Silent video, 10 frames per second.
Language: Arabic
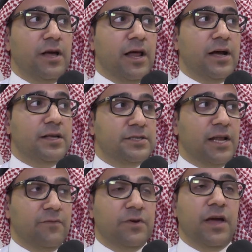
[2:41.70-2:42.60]
لكن
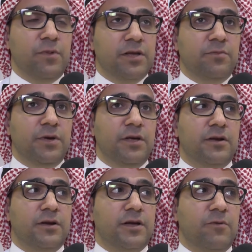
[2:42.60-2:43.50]
صراحه في عمل
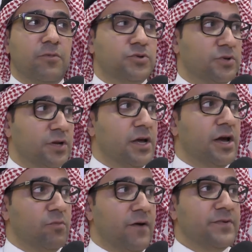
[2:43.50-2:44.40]
كبير كان موجود
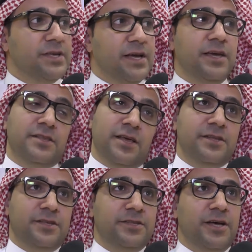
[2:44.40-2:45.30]
منافسه اكيد
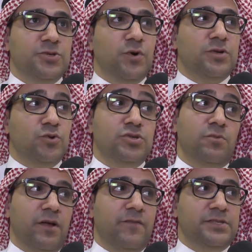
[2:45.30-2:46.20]
يعني تحتاج وقت خصوصا
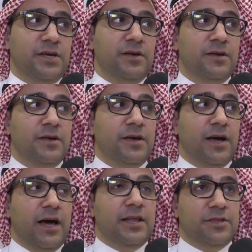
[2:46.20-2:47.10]
منافسه
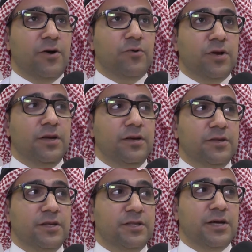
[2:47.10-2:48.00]
على الدوري
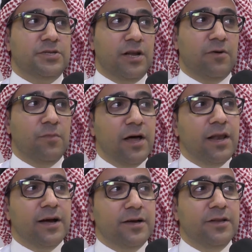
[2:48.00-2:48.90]
تحتاج الهمال
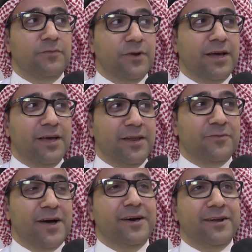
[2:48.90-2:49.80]
لكن في الاخير
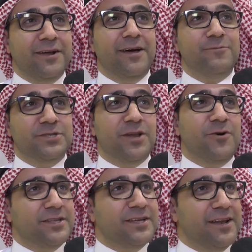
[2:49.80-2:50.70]
في اخر خمس
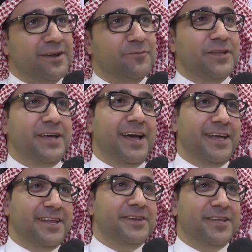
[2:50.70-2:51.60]
سنوات كان الفتح
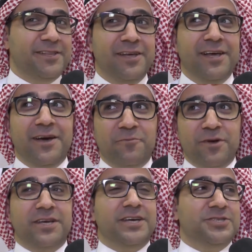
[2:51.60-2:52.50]
احد انديه
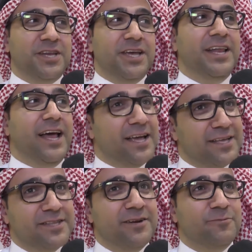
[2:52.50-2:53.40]
المنطقه الشرقيه
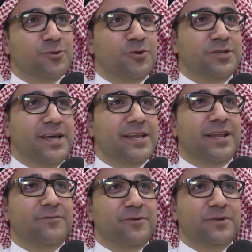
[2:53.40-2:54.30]
حقت بطولتين
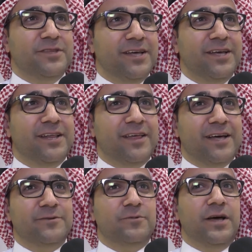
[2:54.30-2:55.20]
يعني في المنطقه اذا
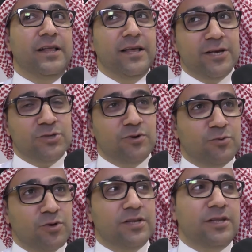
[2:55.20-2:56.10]
حسبناها سواء
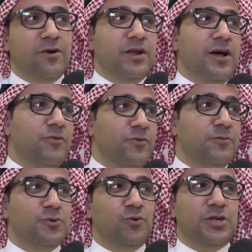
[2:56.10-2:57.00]
بطوله الدوري او
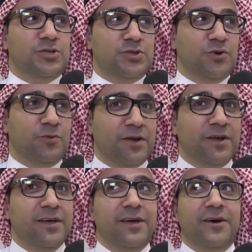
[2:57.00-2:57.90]
بطوله السوبر
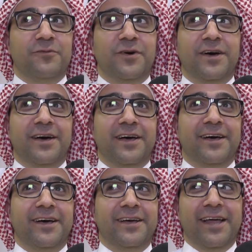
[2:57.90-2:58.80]

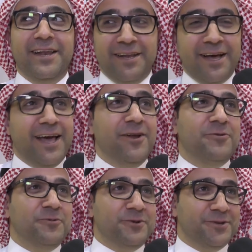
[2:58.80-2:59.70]
فيعني
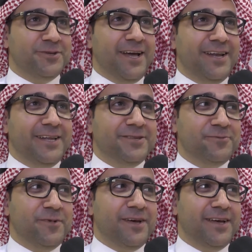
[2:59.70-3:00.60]
خلينا يعني
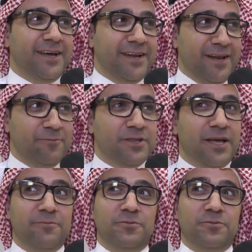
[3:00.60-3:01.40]
يعني اهل المنطقه